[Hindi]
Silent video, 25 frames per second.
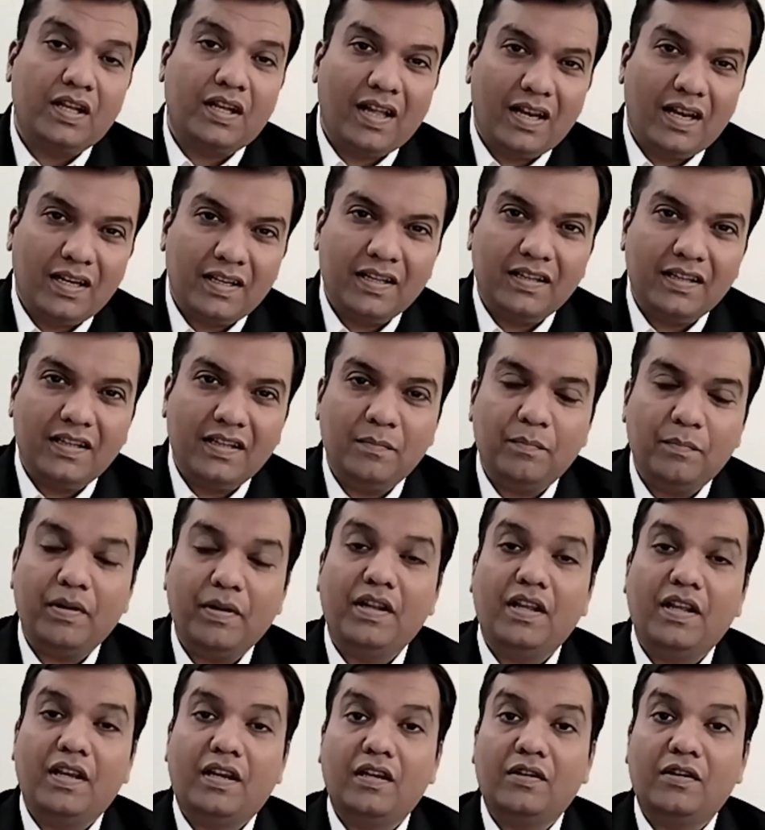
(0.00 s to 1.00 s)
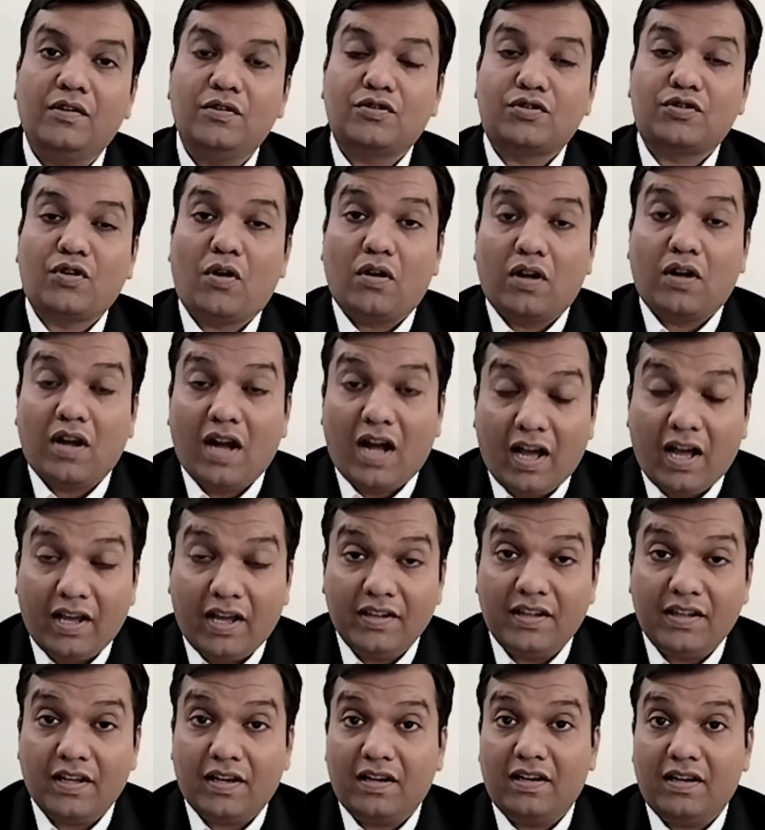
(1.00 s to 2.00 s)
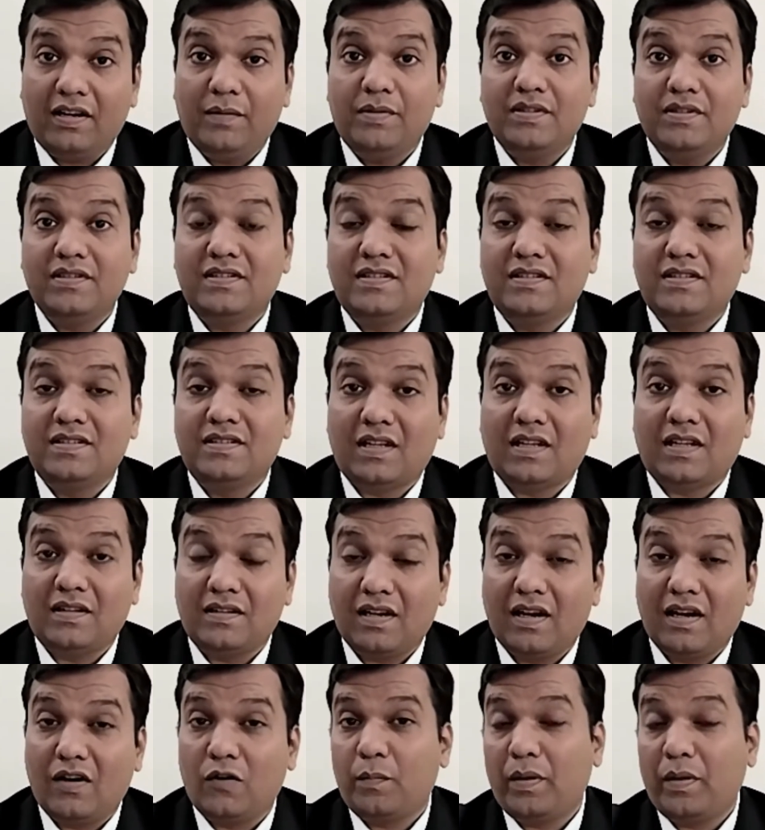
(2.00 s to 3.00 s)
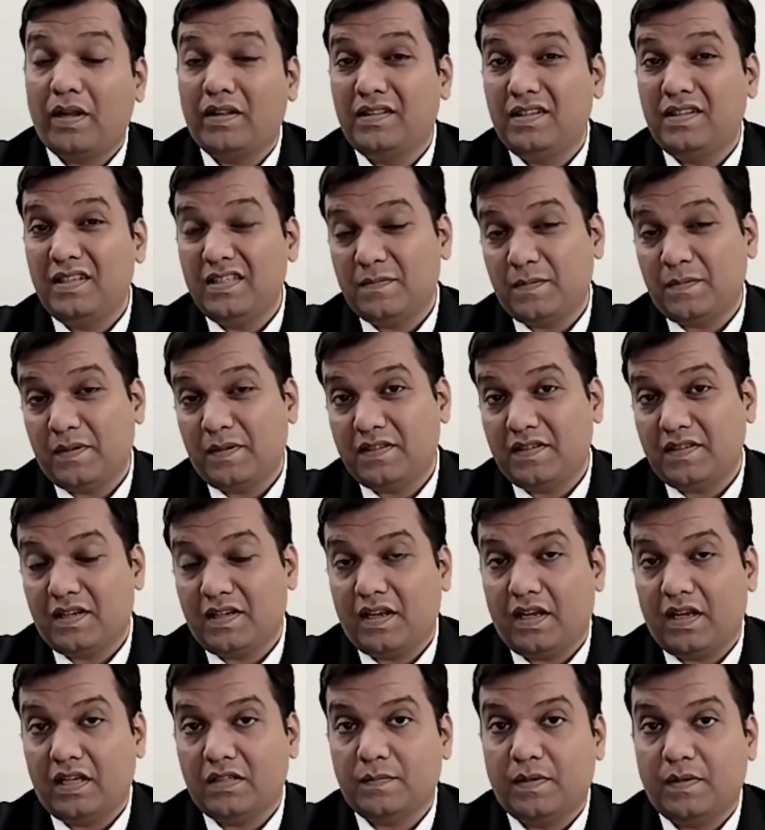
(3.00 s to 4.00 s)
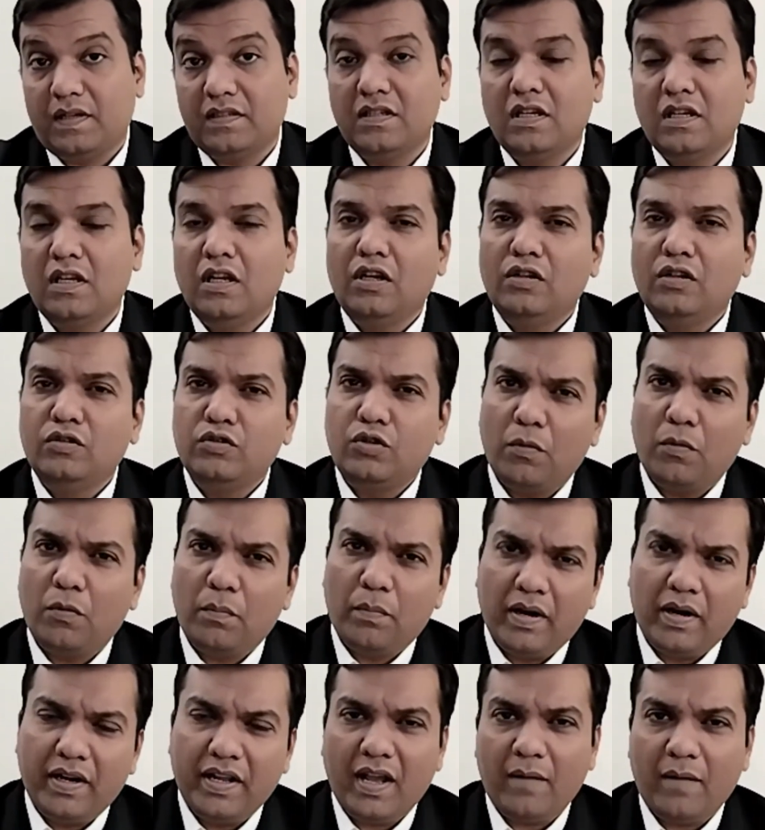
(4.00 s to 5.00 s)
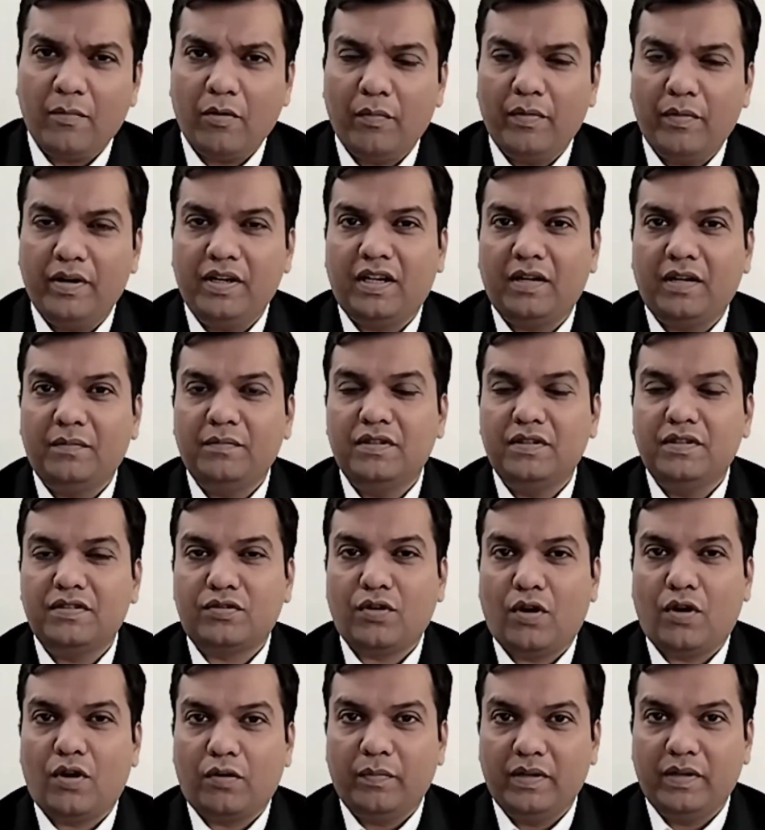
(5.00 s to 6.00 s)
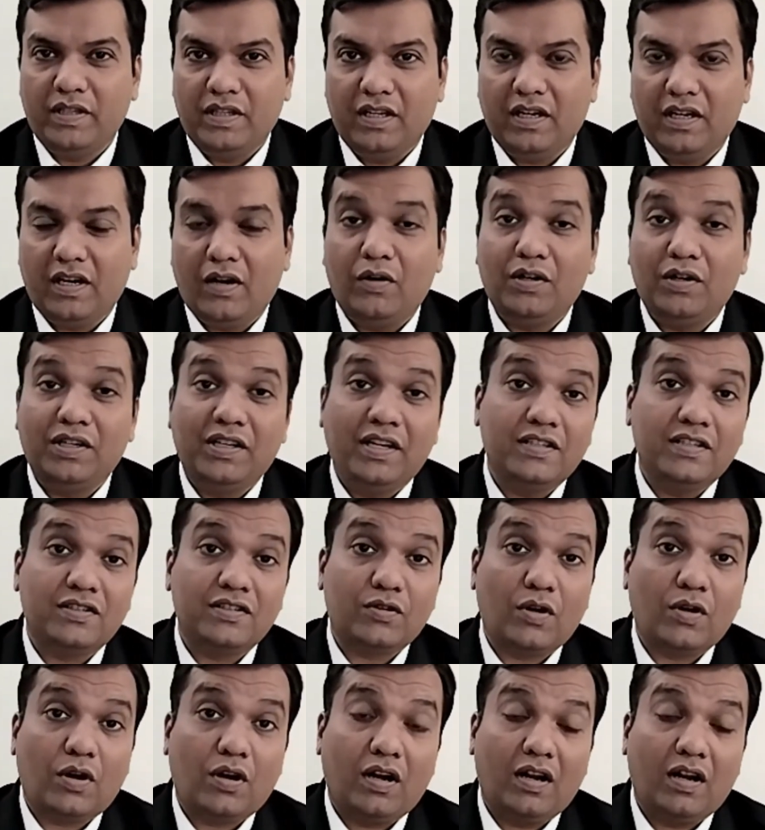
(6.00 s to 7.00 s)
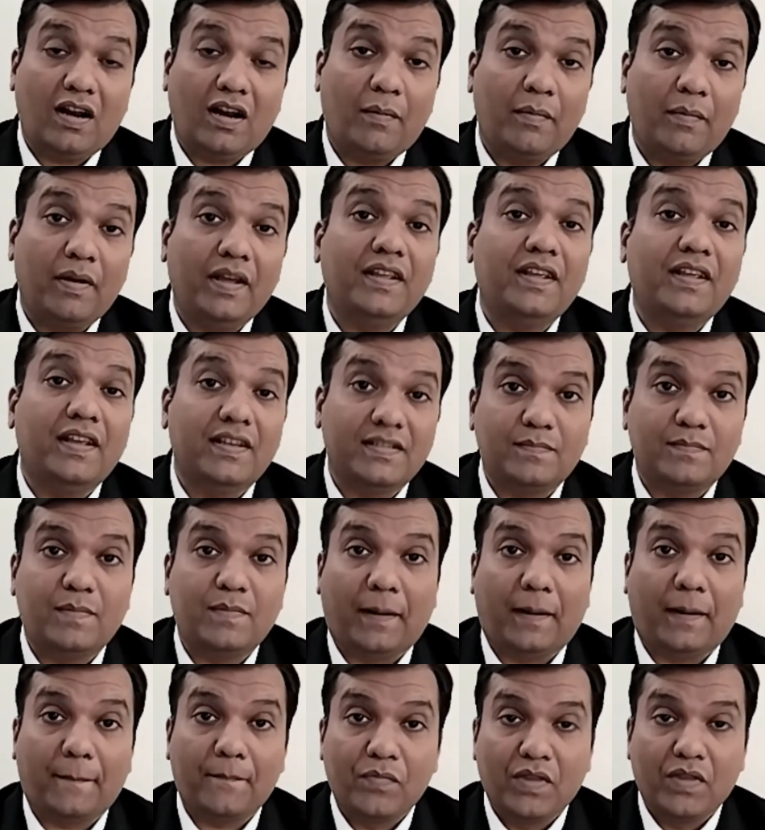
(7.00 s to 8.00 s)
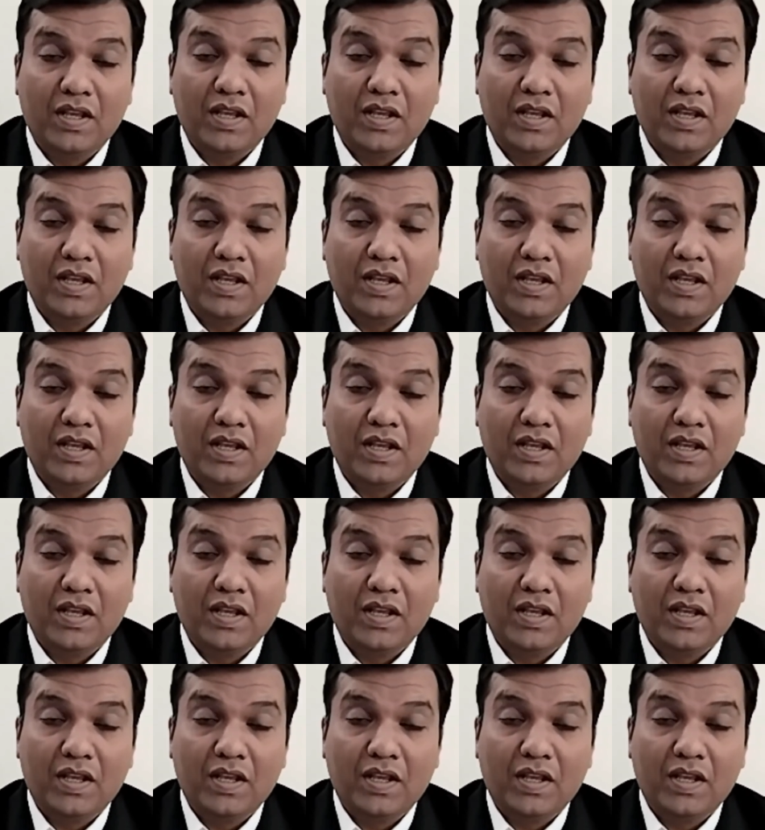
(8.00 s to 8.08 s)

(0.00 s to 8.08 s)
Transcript: कल के दिन पे देखें तो स्टॉक का हाई था करीबन सत्रह रुपया तीस पैसे के आसपास जो बढ़िया मोमेंटम इस स्टॉक में दे रहा है और ये स्टॉक का नाम है येस बैंक